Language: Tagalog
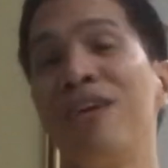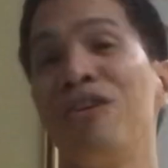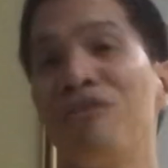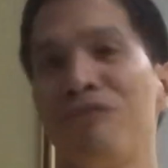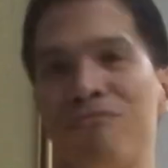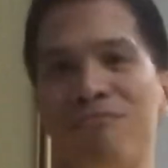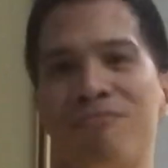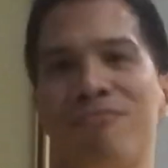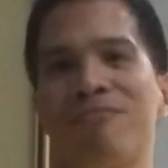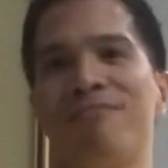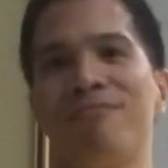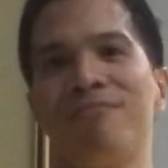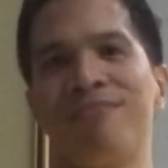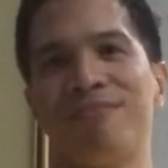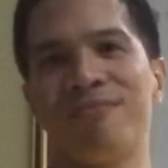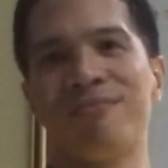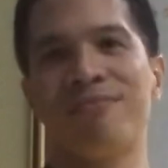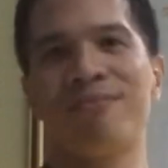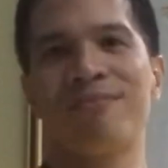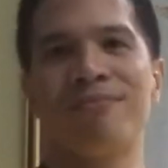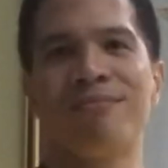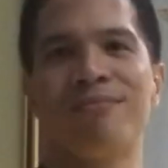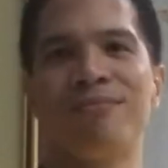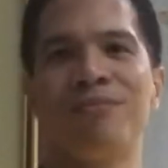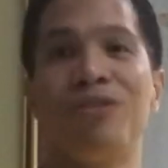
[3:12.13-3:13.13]
yun.
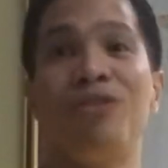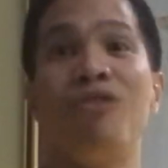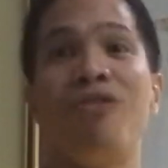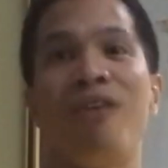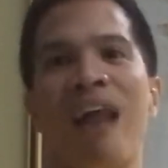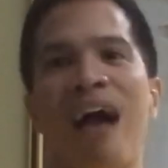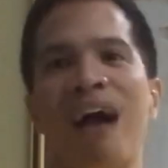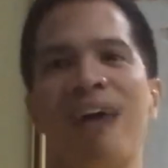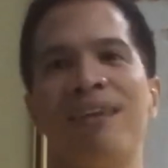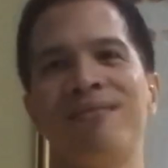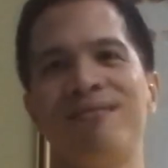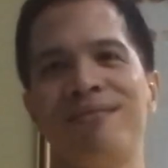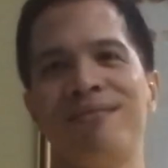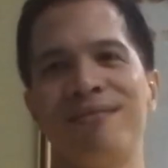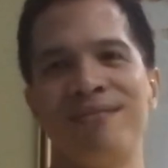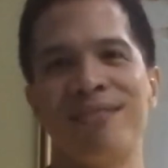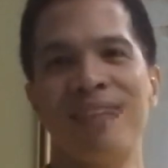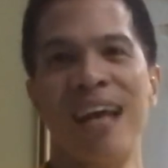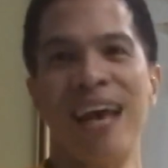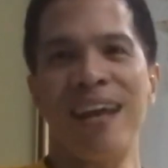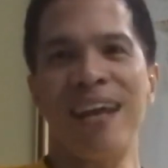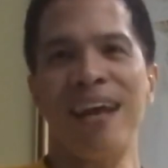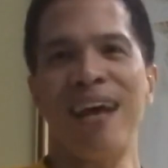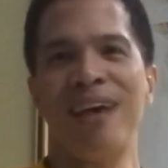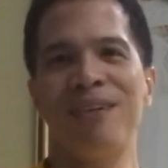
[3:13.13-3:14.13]
Yun lang.
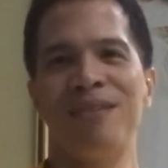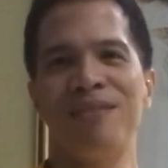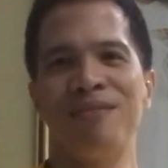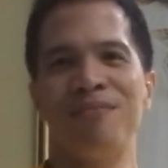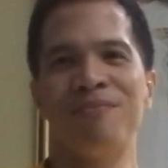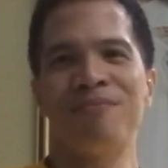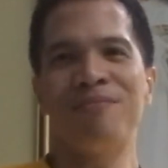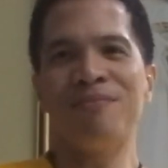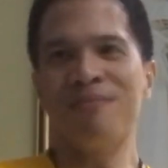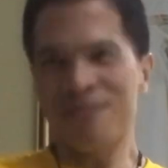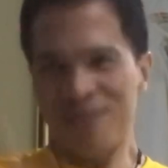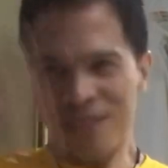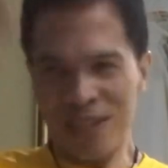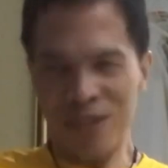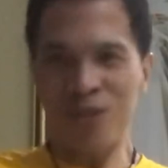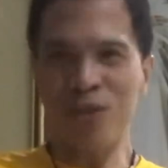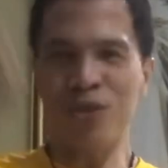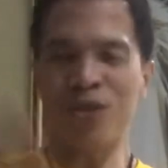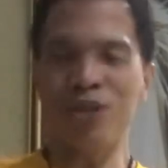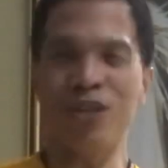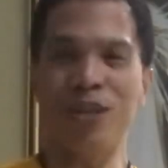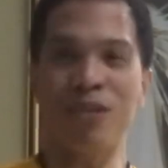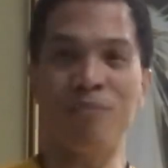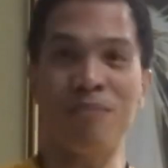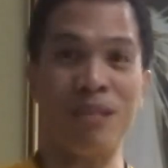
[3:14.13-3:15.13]
Sana, sa
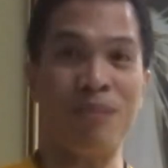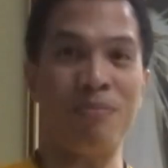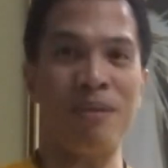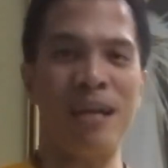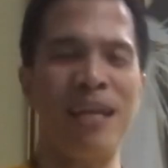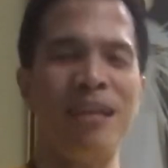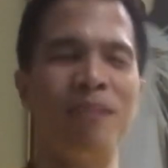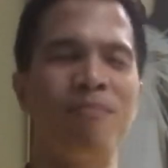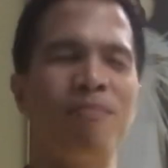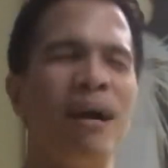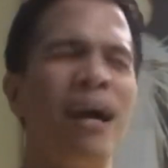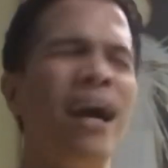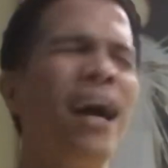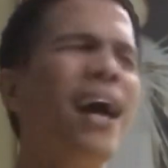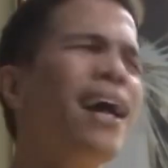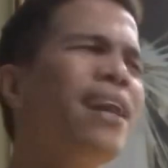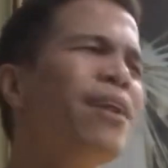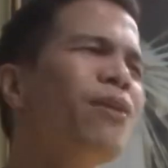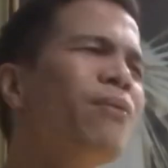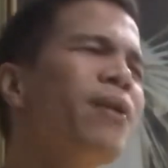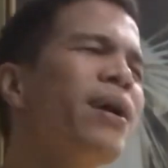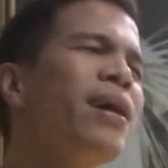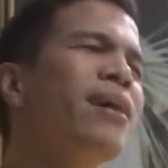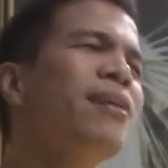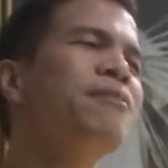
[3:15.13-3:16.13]
susunod, mas magaling pa.
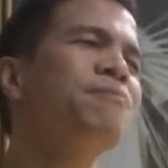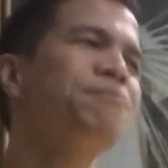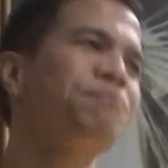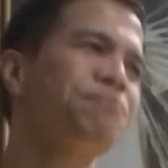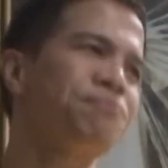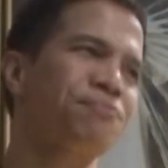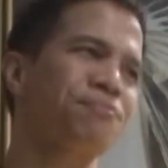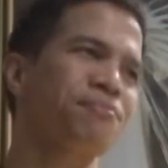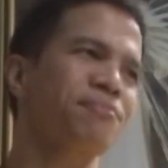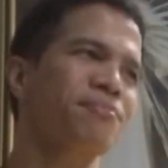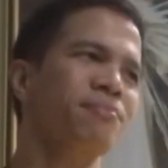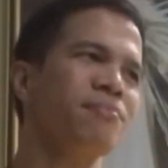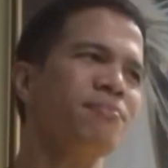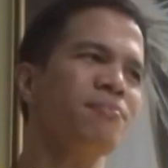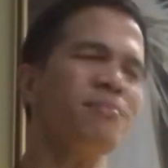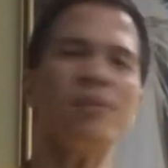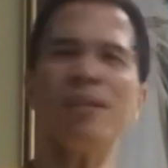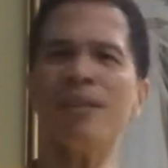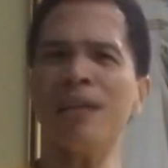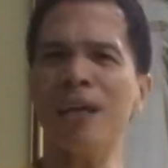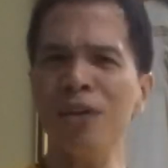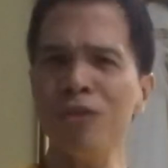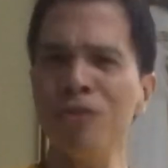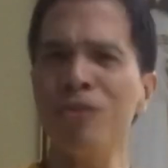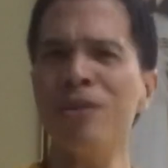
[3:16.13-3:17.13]
Anyway,
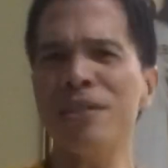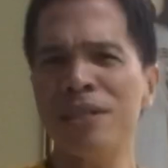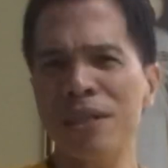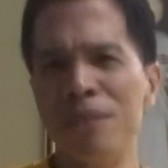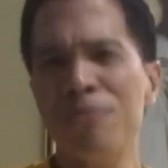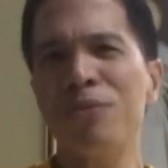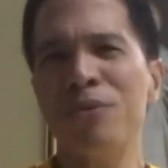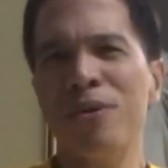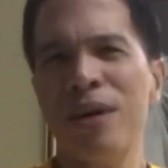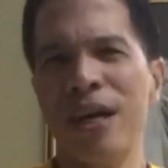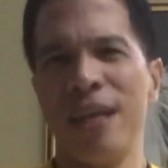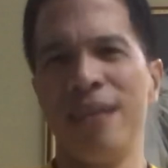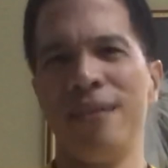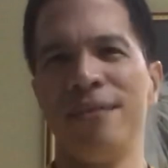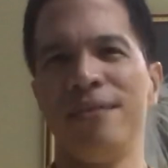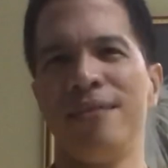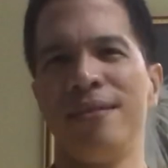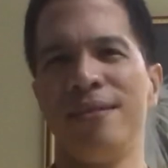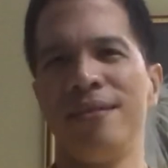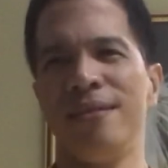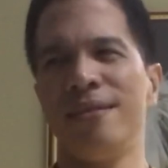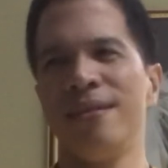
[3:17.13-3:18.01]
ano din sa buhay.